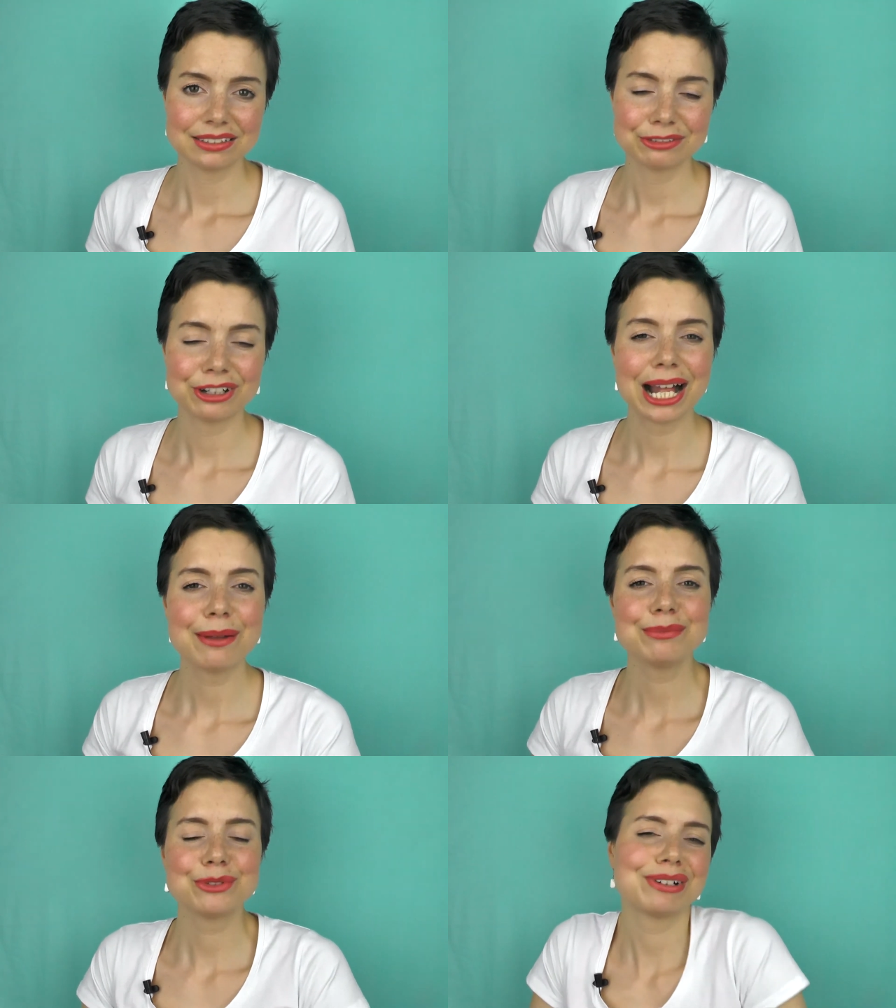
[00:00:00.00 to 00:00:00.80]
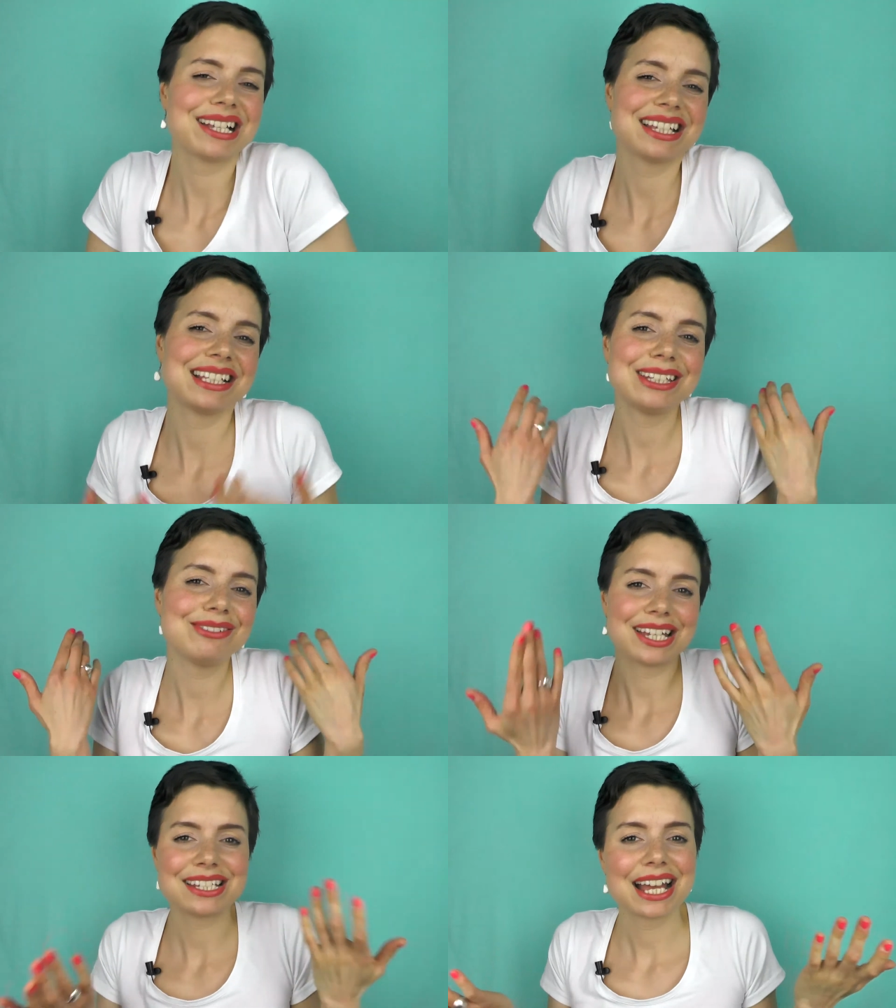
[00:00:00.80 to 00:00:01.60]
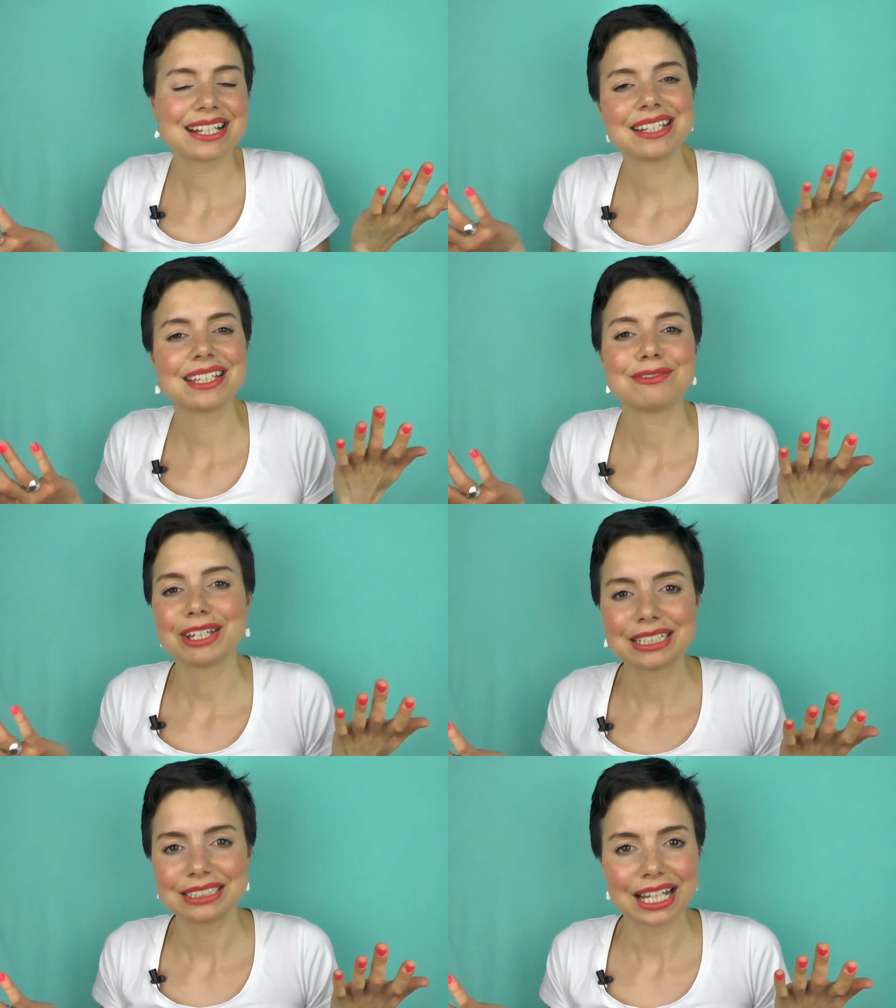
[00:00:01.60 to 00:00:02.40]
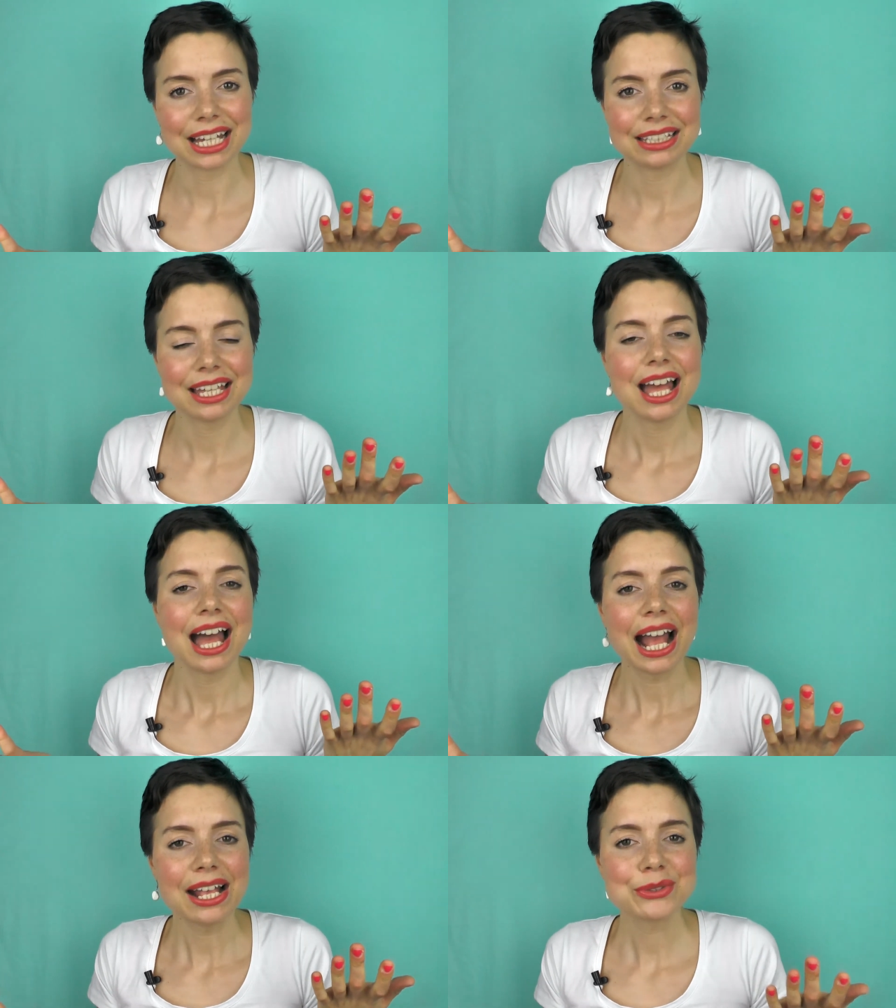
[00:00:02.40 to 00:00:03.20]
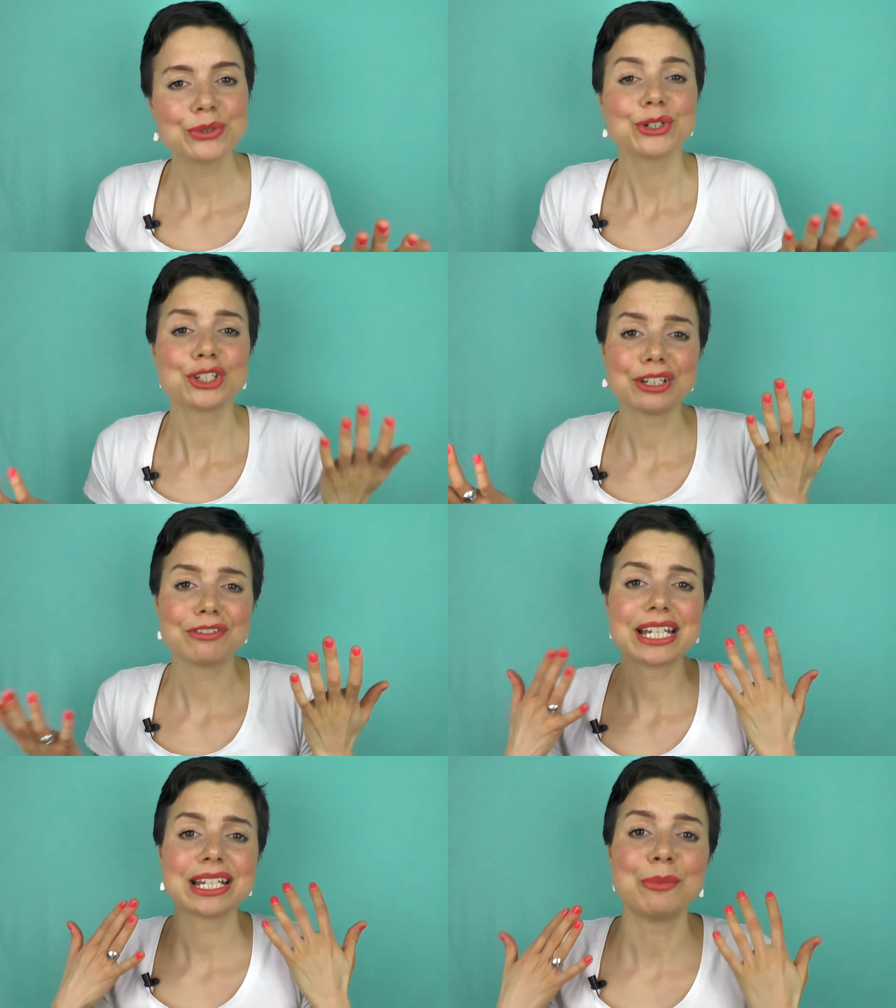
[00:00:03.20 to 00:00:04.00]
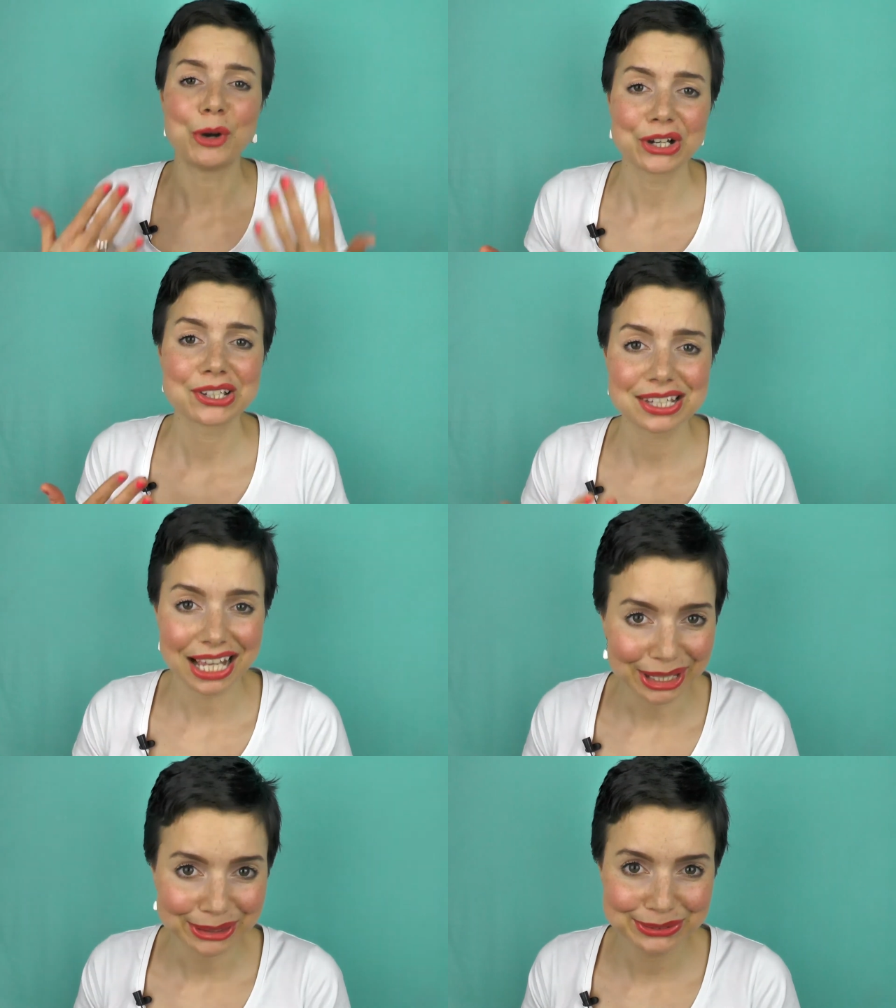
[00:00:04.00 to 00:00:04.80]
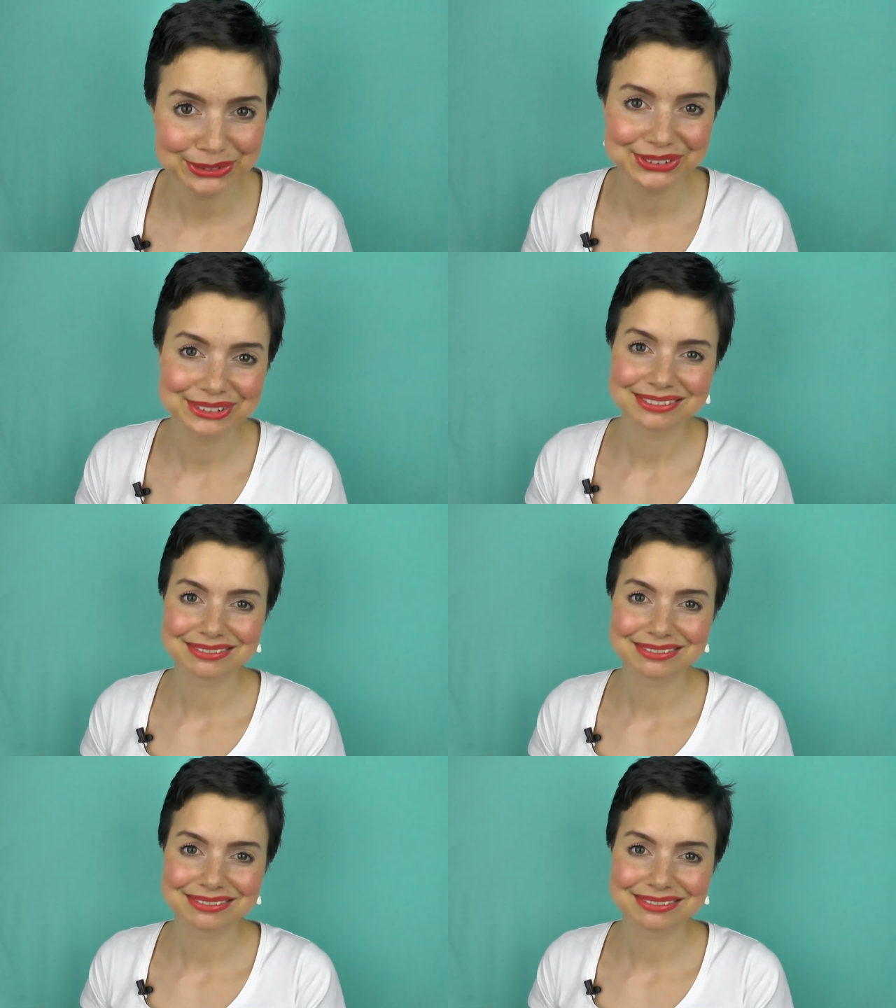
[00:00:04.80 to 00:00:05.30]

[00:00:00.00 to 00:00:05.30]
Vor allem, du weißt ja nie, wie ein Tag sich entwickeln kann. Also steh weiter morgens auf.